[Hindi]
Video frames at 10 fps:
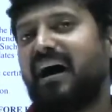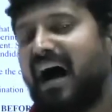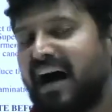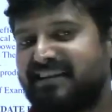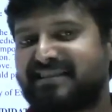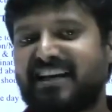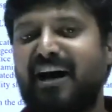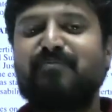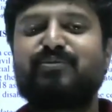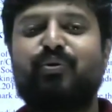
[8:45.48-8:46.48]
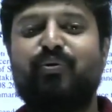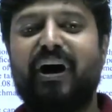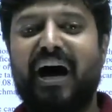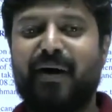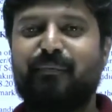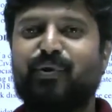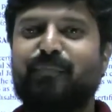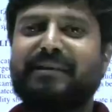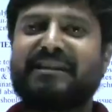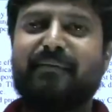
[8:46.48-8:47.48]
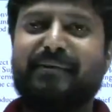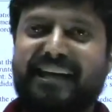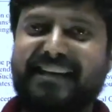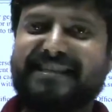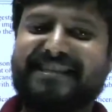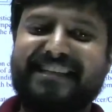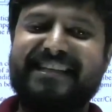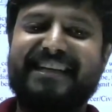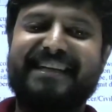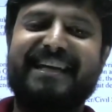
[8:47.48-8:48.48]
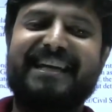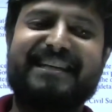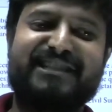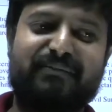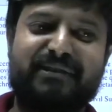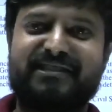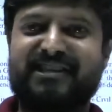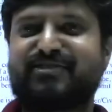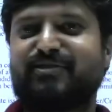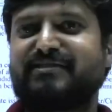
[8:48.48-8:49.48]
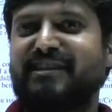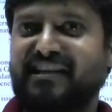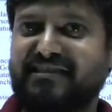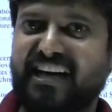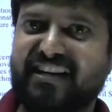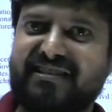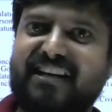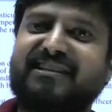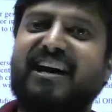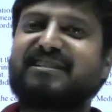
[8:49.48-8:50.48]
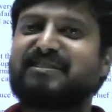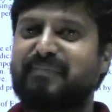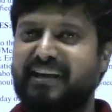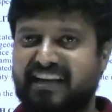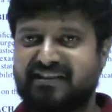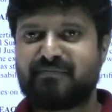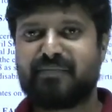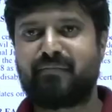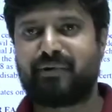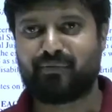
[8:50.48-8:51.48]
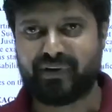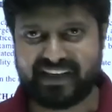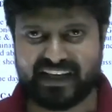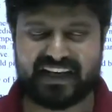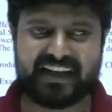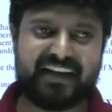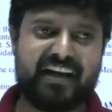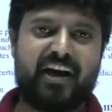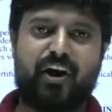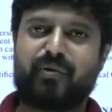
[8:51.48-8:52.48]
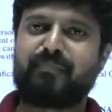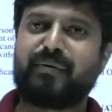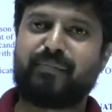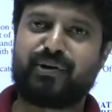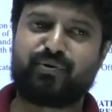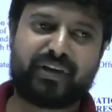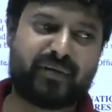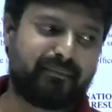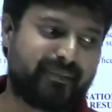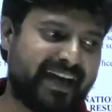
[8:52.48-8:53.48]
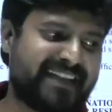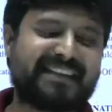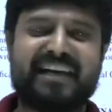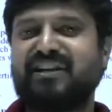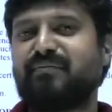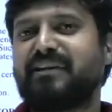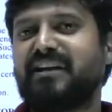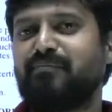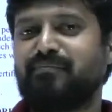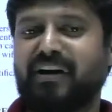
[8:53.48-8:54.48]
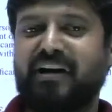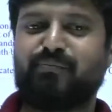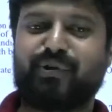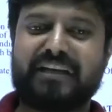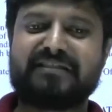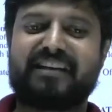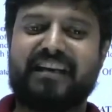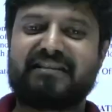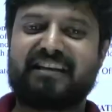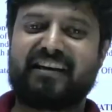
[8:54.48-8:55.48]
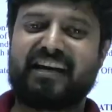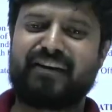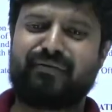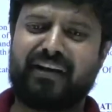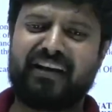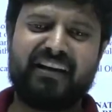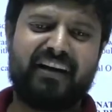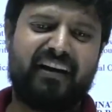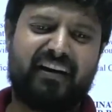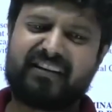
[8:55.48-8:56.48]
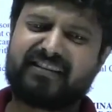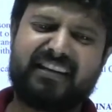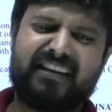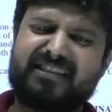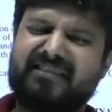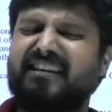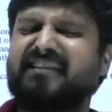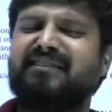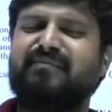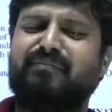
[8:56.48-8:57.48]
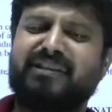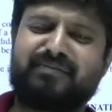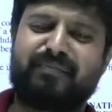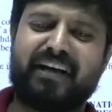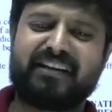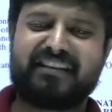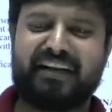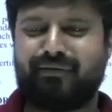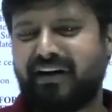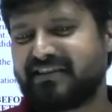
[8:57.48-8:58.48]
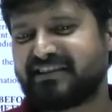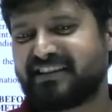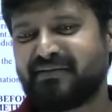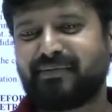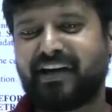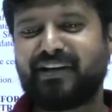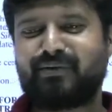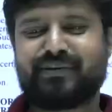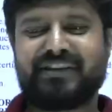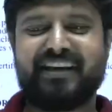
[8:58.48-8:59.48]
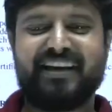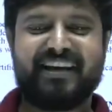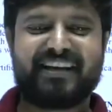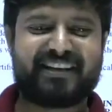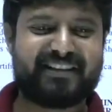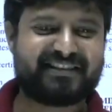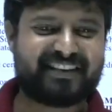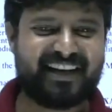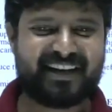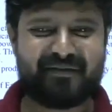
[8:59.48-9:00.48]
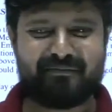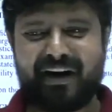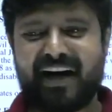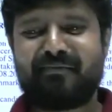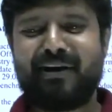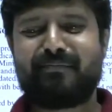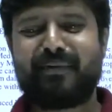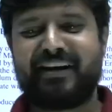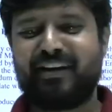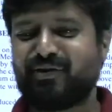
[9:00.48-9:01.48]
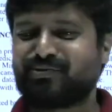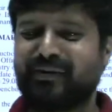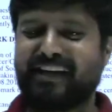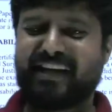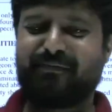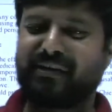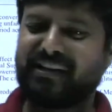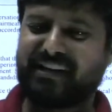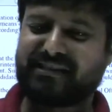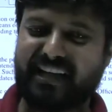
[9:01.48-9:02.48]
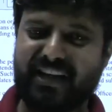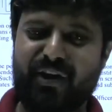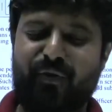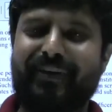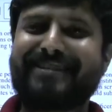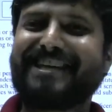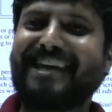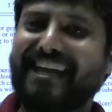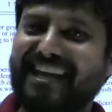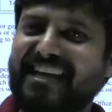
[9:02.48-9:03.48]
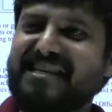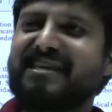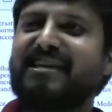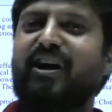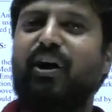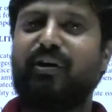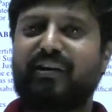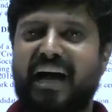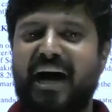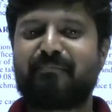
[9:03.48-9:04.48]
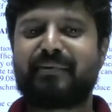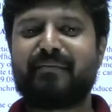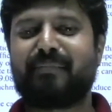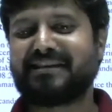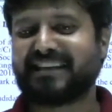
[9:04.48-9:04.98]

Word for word: आज शाम को आपको पता भी है कि सीटेट के लिए एक जबरदस्त और जानदार शानदार सी मैराथन पेपर वन के लिए और पेपर टू के मैथ के लिए भैया मुकेन सर आज लेकर आने वाले हर दिल अजीज एकदम मस्त पढ़ाते हैं आवाज़ इतनी प्यारी होती है कि इंसान का बार बार पढ़ने और सुनने का मन करता है वैसे इंग्लिश की और आपके पास